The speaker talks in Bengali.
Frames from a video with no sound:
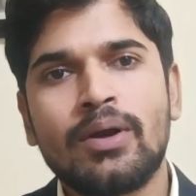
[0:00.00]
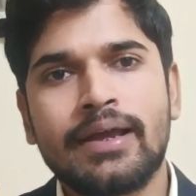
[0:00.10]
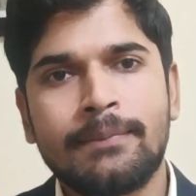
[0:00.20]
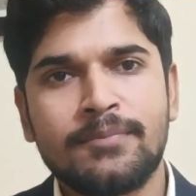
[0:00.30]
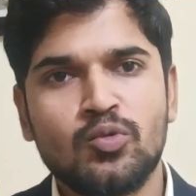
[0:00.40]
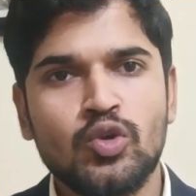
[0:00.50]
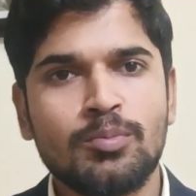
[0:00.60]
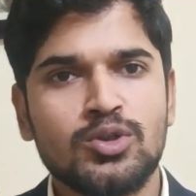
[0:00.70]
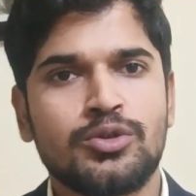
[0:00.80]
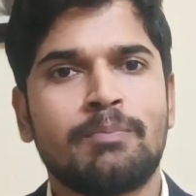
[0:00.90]
গুলাকে দুই
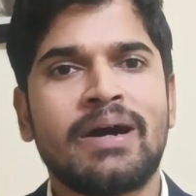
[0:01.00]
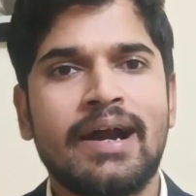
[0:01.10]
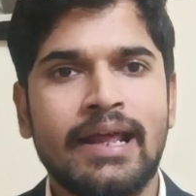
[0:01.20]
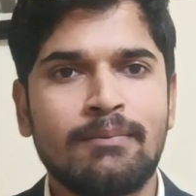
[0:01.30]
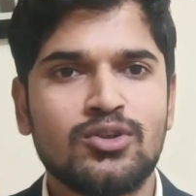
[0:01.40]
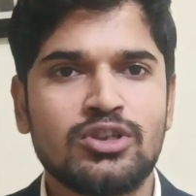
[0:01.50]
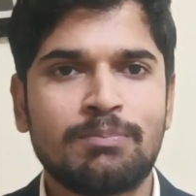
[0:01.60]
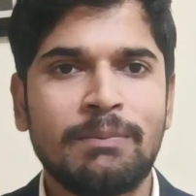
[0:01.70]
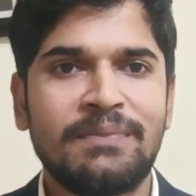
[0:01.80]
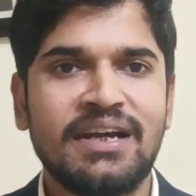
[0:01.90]
বছর বা আড়াই বছর
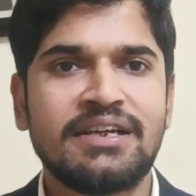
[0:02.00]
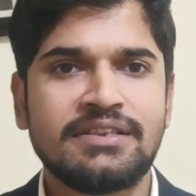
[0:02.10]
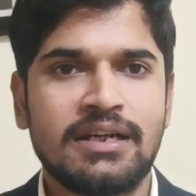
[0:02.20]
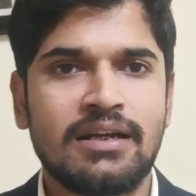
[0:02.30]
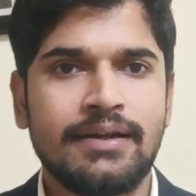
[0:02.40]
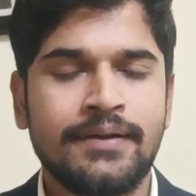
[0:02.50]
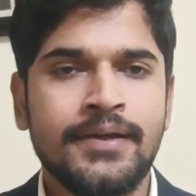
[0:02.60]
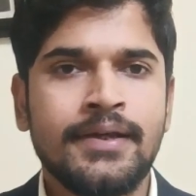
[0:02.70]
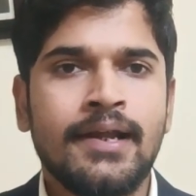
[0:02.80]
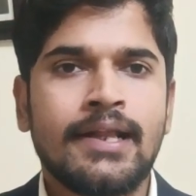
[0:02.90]
আপনি প্র্যাকটিস আনলেন
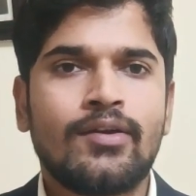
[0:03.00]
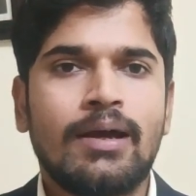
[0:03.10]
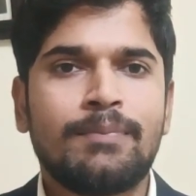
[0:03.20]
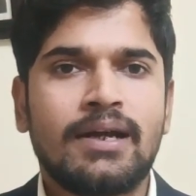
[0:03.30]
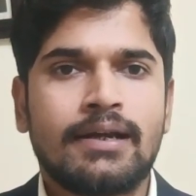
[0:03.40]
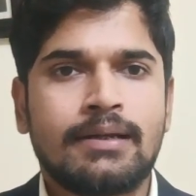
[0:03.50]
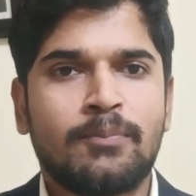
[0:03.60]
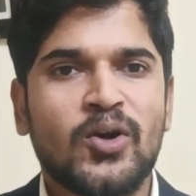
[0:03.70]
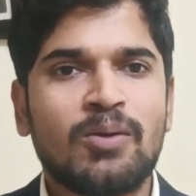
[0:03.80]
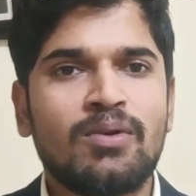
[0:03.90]
তাহলে আপনার একটা
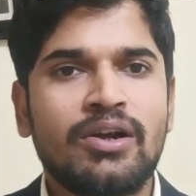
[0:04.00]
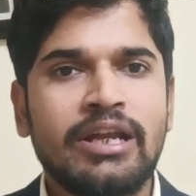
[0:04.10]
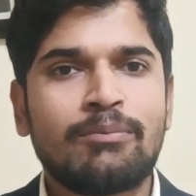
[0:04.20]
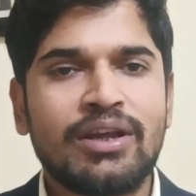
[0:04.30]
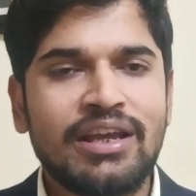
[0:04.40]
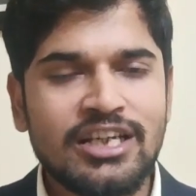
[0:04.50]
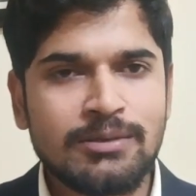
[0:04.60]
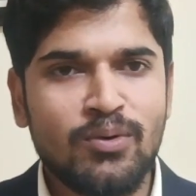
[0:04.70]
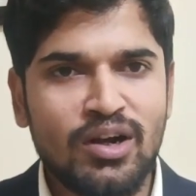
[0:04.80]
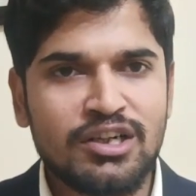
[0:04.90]
ভকিবুলারি এবং
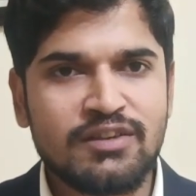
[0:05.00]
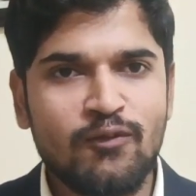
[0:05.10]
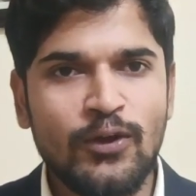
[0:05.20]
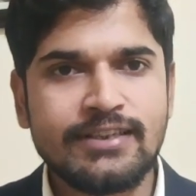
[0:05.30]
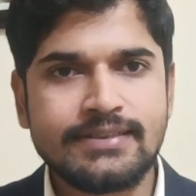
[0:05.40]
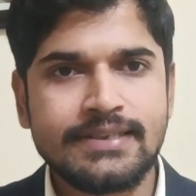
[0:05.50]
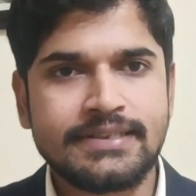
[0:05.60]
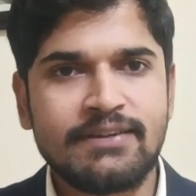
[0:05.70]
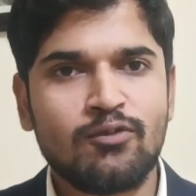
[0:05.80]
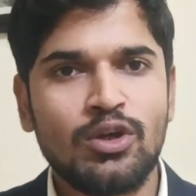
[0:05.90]
ইংলিশে বলার যে ফ্লুয়েন্সি
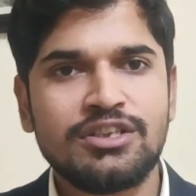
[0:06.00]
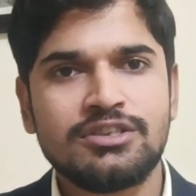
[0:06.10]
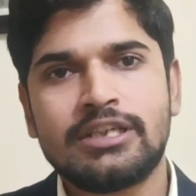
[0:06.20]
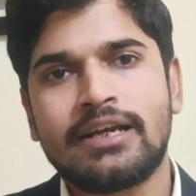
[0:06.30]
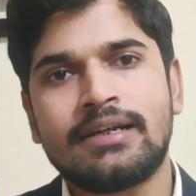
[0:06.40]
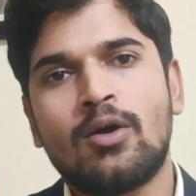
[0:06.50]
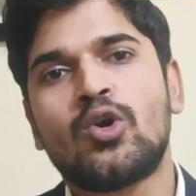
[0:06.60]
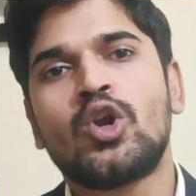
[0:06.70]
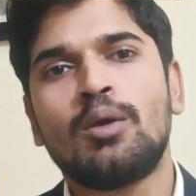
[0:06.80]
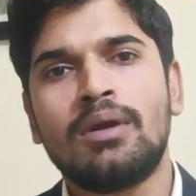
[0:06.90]
সেই ফ্লুয়েন্সিটা একটা
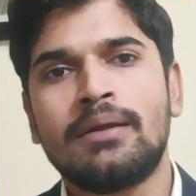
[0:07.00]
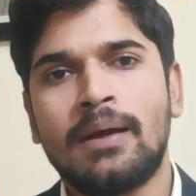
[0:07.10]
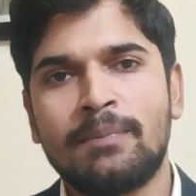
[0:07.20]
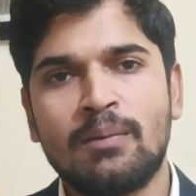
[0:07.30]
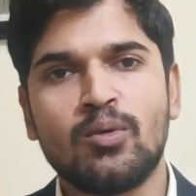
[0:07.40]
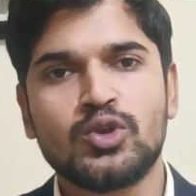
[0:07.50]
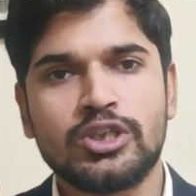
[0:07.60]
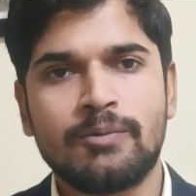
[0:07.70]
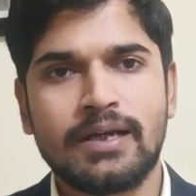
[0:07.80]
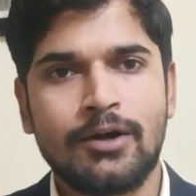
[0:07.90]
অন্য লেভেলে আপনার
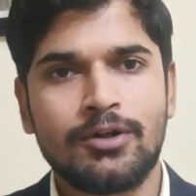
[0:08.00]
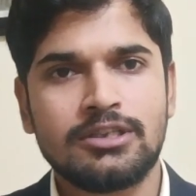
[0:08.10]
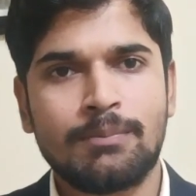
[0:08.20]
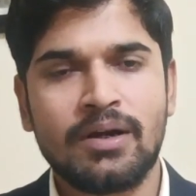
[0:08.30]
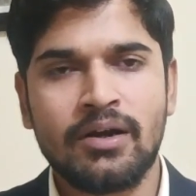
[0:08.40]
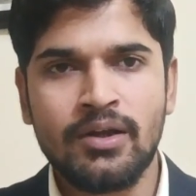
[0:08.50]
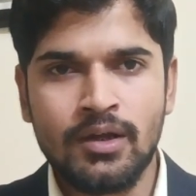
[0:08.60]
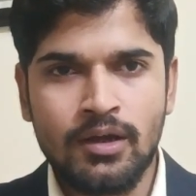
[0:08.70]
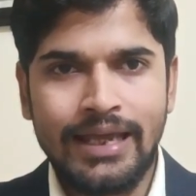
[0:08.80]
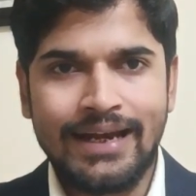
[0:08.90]
পৌঁছে যাবে কারণ হচ্ছে আপনার
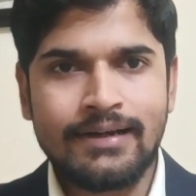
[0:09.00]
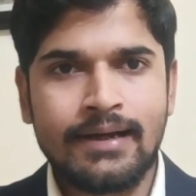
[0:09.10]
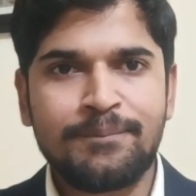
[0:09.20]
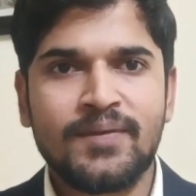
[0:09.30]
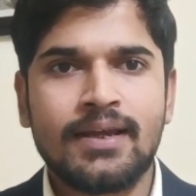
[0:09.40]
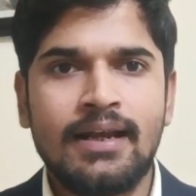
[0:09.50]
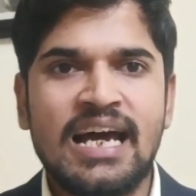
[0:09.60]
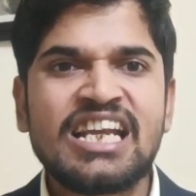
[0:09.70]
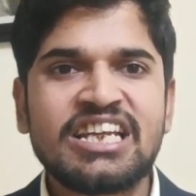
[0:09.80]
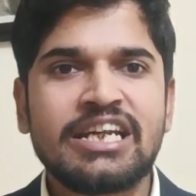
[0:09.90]
একটা
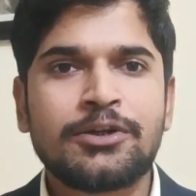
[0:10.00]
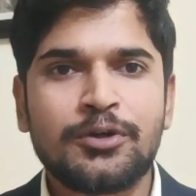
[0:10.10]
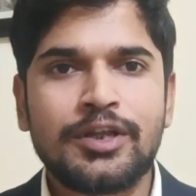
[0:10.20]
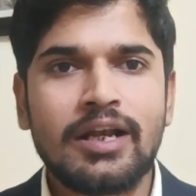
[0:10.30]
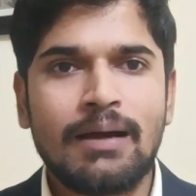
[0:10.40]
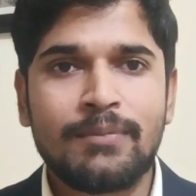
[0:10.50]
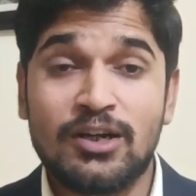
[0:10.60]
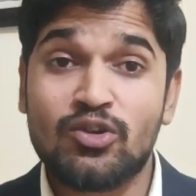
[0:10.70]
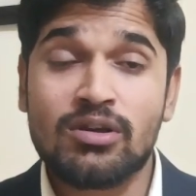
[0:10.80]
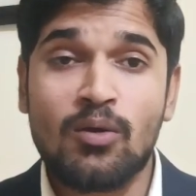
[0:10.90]
লাইন ক্রিয়েট করতে গেলে
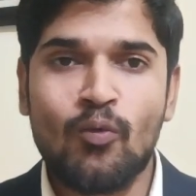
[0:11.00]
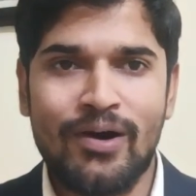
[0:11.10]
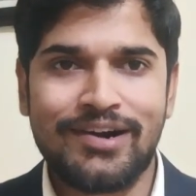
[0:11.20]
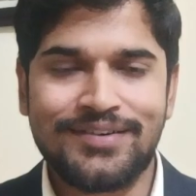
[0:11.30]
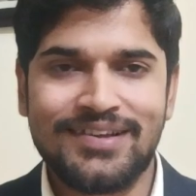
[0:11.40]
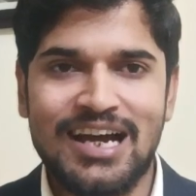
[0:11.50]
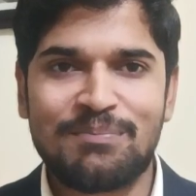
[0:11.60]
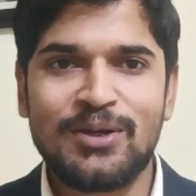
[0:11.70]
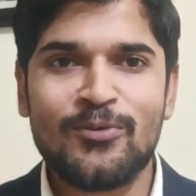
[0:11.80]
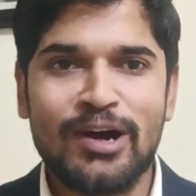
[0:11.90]
আপনার দরকার ওয়ার্ড
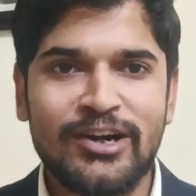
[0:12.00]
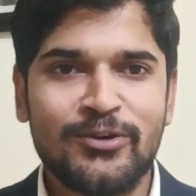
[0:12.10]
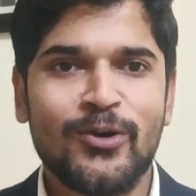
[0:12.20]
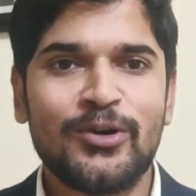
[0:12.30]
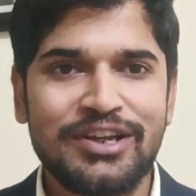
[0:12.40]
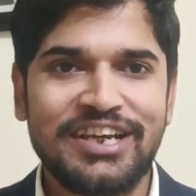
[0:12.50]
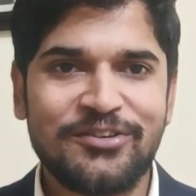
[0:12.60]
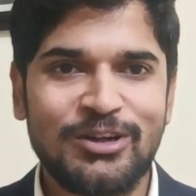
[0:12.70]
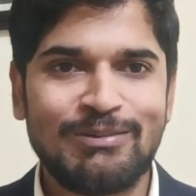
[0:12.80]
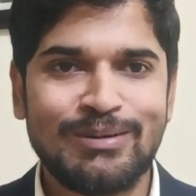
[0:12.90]
আপনি ওয়ার্ড কখন
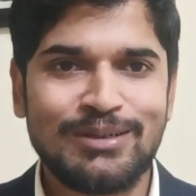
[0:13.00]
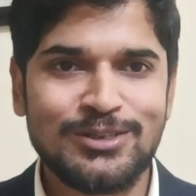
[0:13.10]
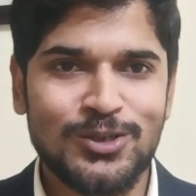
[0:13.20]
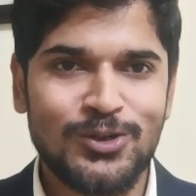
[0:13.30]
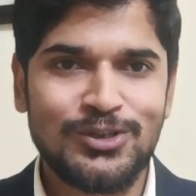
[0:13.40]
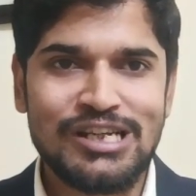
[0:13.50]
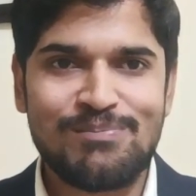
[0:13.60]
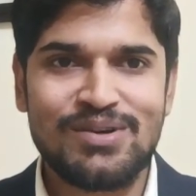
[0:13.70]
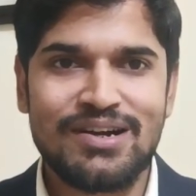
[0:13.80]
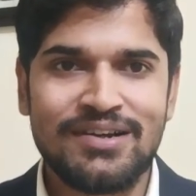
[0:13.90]
ক্রিয়েট করতে পারবেন যখন হচ্ছে
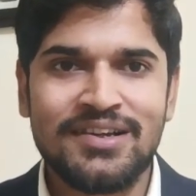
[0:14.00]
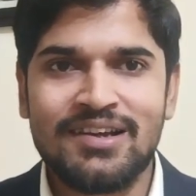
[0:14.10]
আপনার